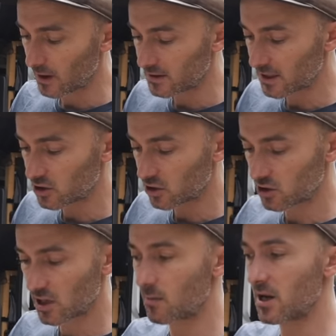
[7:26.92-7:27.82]

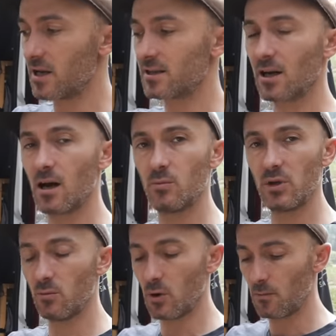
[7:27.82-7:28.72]
interchangeables et très
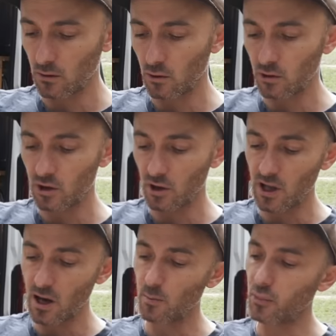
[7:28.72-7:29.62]
rapidement. Donc il y
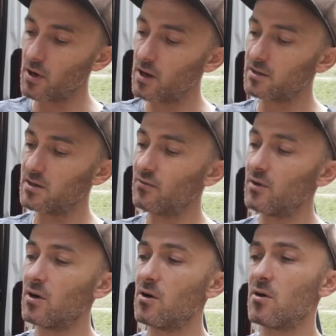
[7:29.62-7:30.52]
en a plein
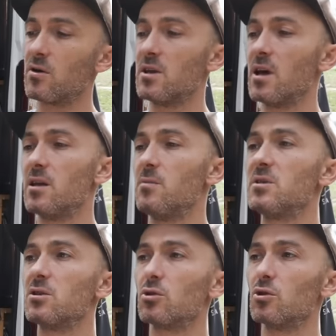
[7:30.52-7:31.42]
différents. Il y a des
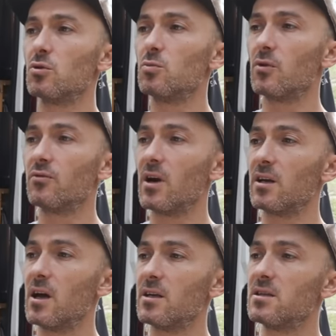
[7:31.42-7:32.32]
petits trucs pour
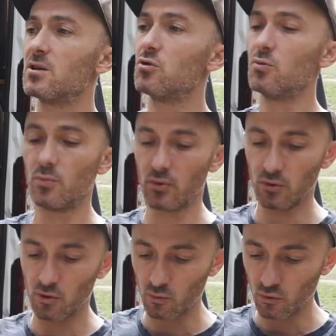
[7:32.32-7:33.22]
faire de la découpe
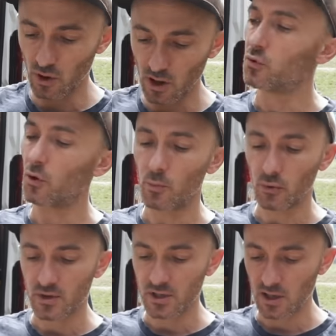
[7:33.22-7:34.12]
de bois, pour
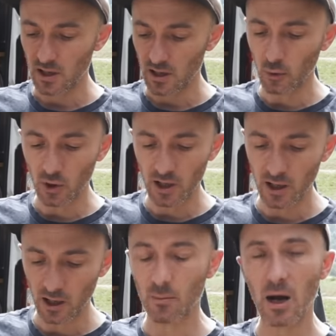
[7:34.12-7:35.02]
poncer,
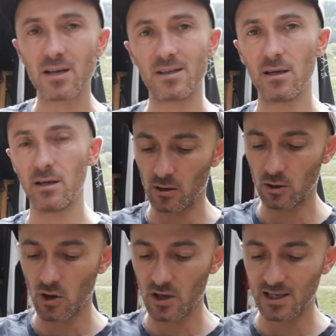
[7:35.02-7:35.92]
polir, abraser. Et
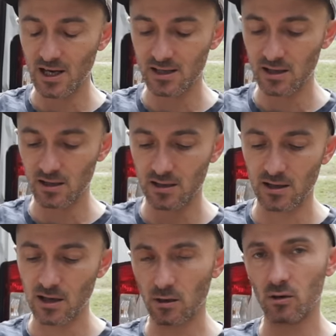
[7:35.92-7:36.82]
encore ça, c'est ce
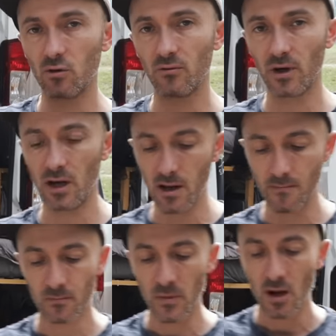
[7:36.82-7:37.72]
qu'il y a dans le coffret.
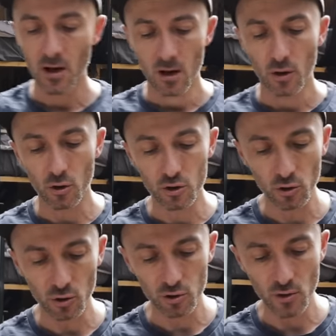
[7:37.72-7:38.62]
L'autre
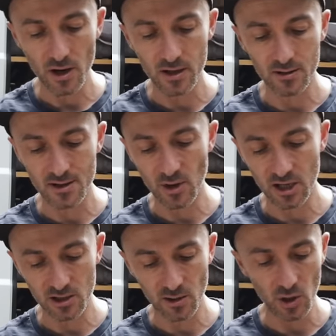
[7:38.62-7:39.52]
jour, je suis allé dans un
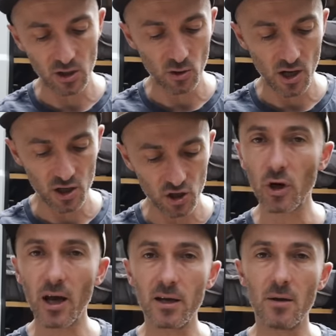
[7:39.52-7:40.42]
magasin de bricolage
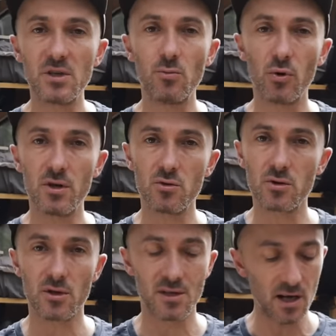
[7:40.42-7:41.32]
pour regarder un petit peu les
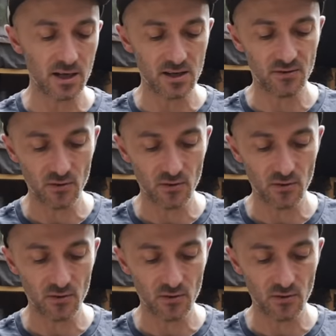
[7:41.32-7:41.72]
ustensiles qui se